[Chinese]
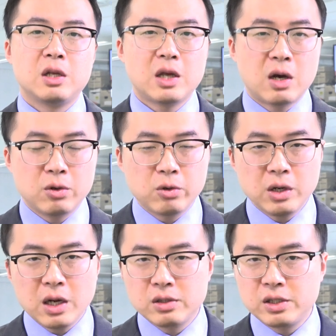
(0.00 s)
养活
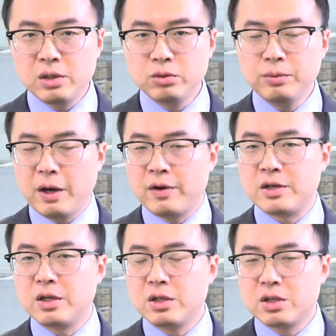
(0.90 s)
两千五百万
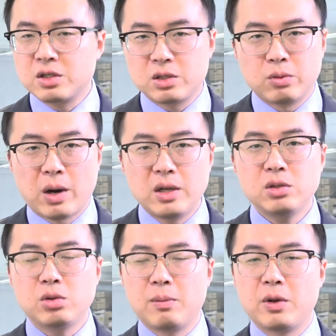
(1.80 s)
人是完
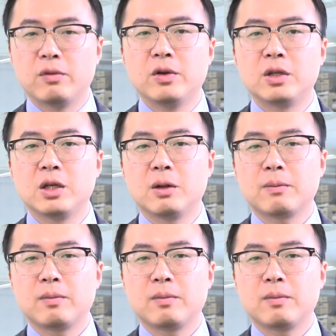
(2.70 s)
全没有问题的。